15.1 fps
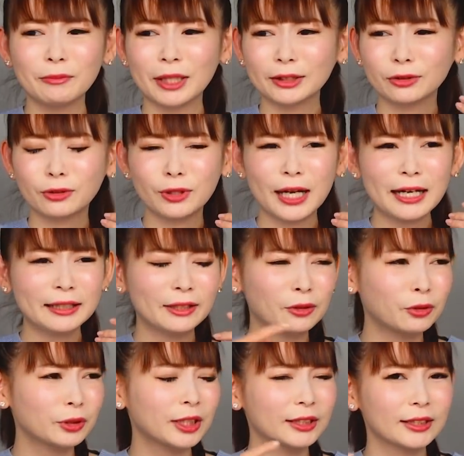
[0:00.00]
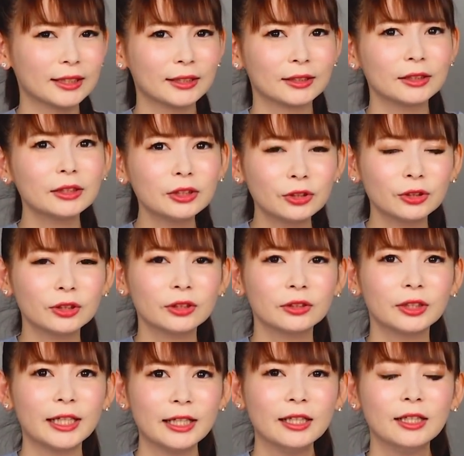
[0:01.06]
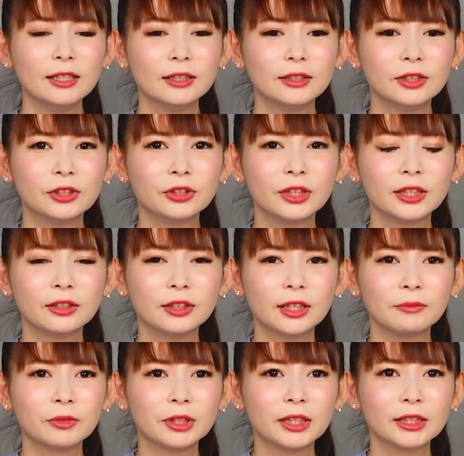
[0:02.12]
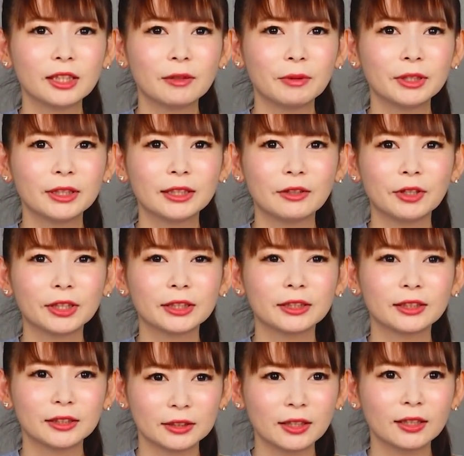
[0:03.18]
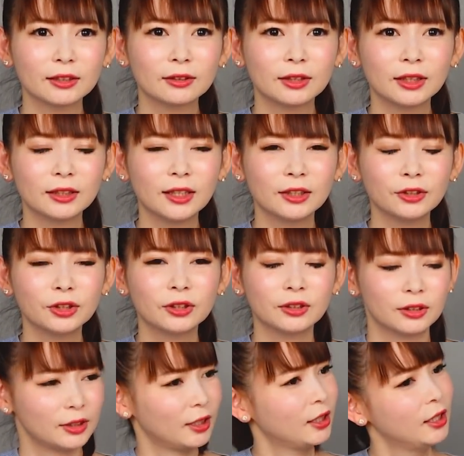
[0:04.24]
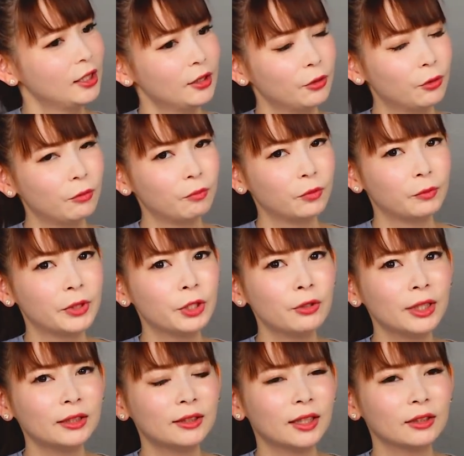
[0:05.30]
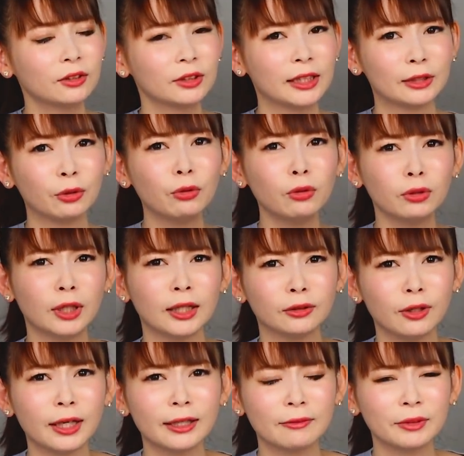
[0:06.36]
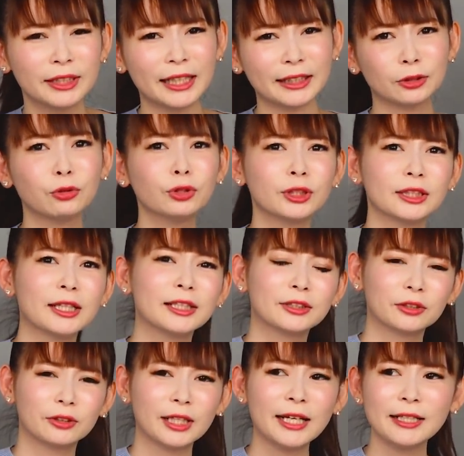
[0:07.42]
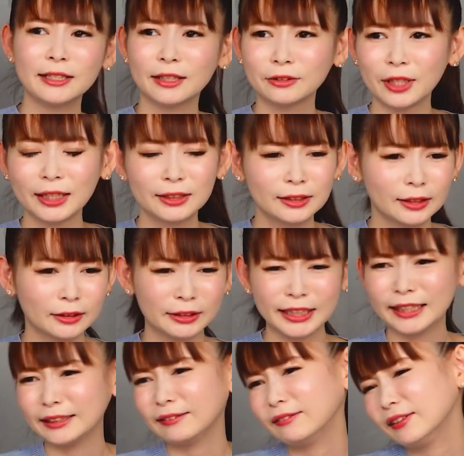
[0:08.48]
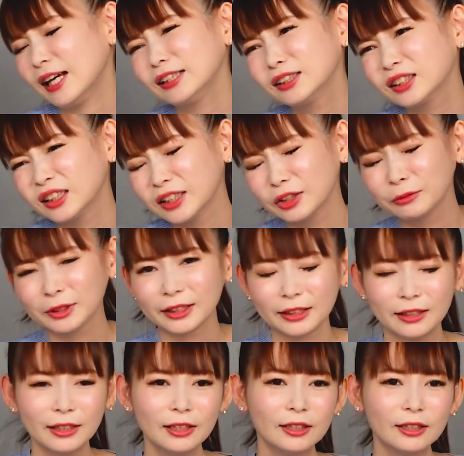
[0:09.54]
もあそこが「ああでこうで」ってずっとそれをね20年ぐらいみんな喋ってたわけじゃないですか。それが楽しくって見終わった後ね、どうなのあれ、いやそうじゃないでしょ、レイナのアスカのいやだからアスカだよみたいな、